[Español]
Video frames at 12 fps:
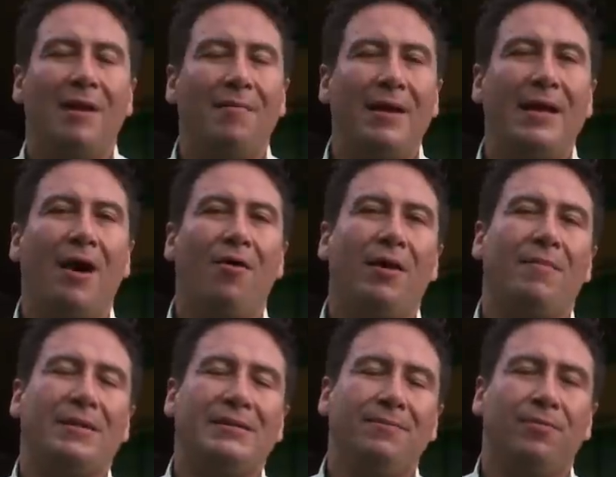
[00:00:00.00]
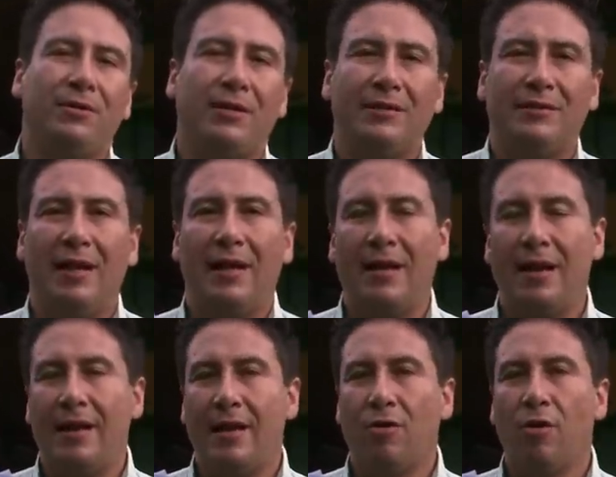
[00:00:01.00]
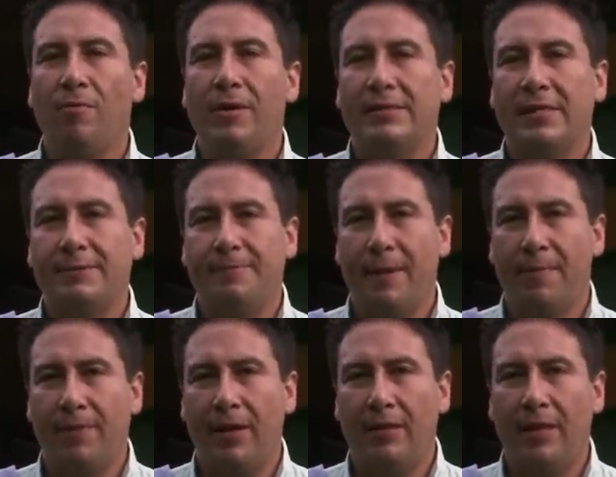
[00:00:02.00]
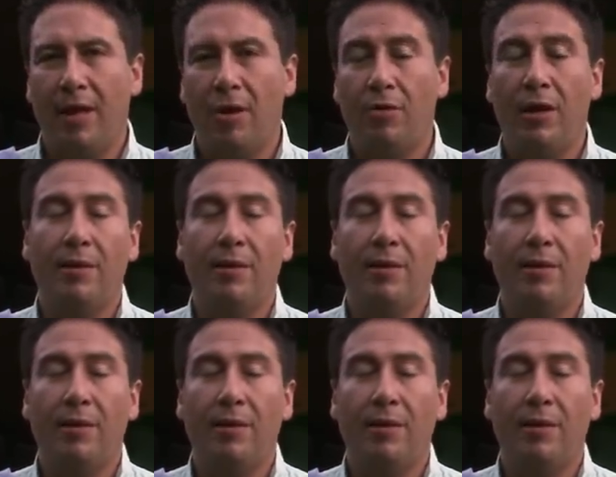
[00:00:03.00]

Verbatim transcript: La media hora más importante de la ganadería en Colombia se despide por el día de hoy.